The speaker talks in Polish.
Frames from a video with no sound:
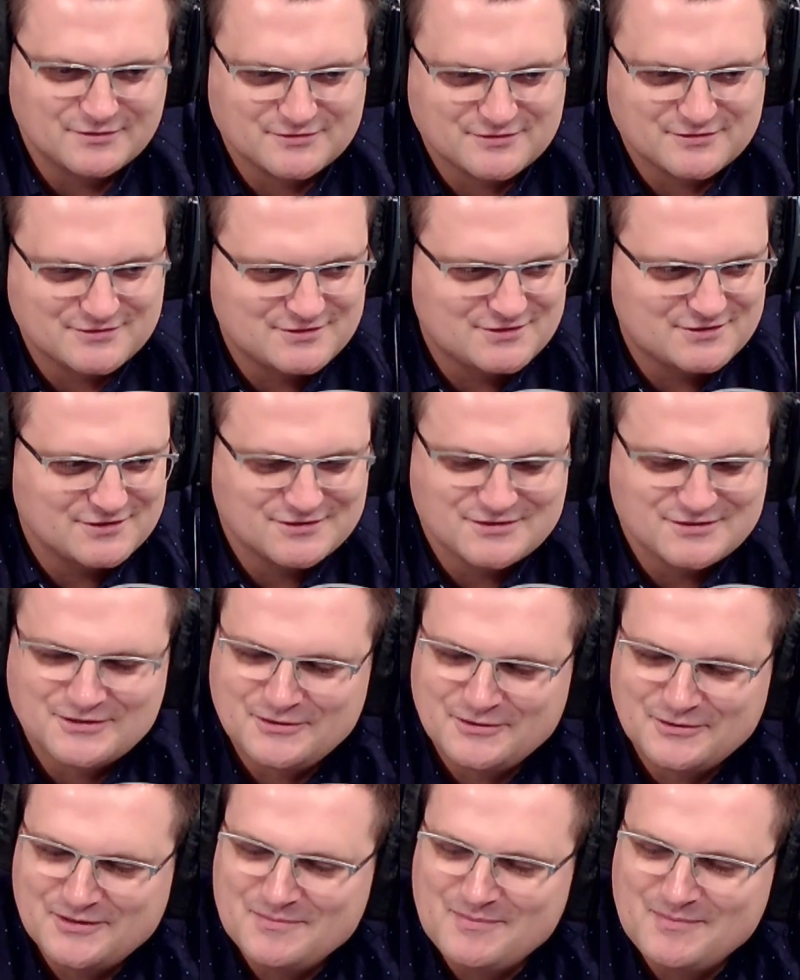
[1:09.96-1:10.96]
dosyć
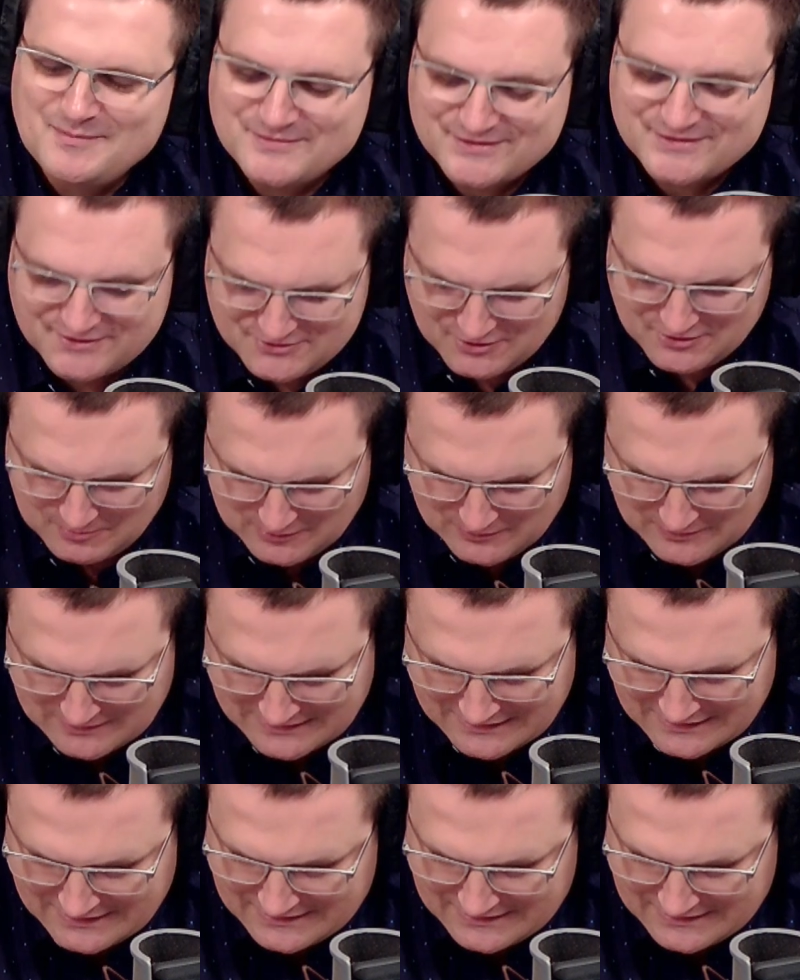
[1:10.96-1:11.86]
szerokie mamy za sobą,